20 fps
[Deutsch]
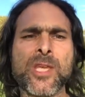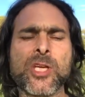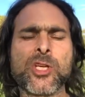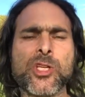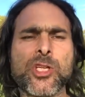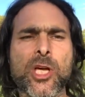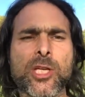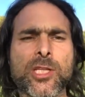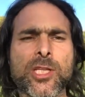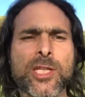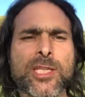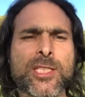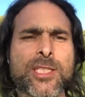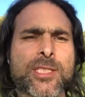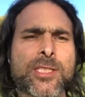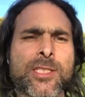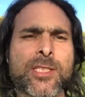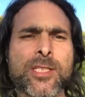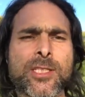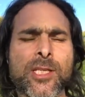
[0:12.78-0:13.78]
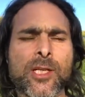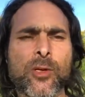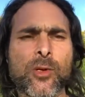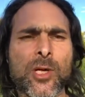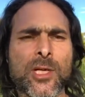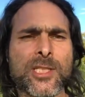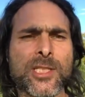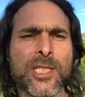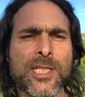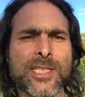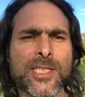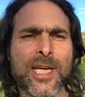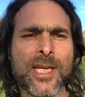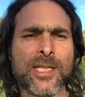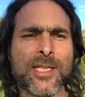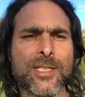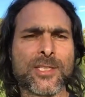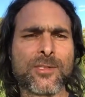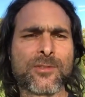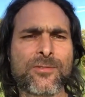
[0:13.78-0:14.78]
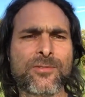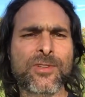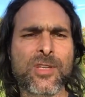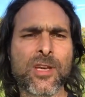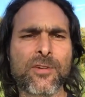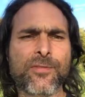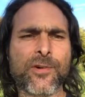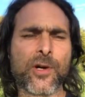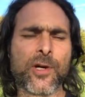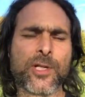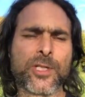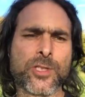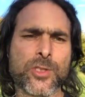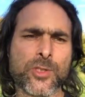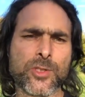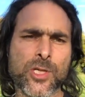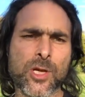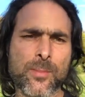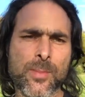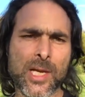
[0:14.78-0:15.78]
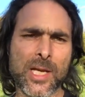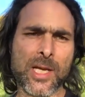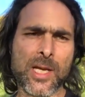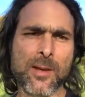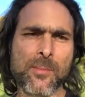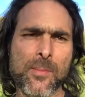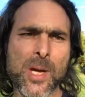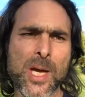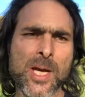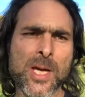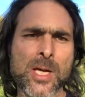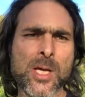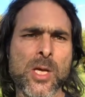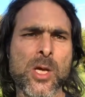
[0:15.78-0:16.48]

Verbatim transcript: Stattdessen ist in kurzer Zeit das Vierfache zusammengekommen,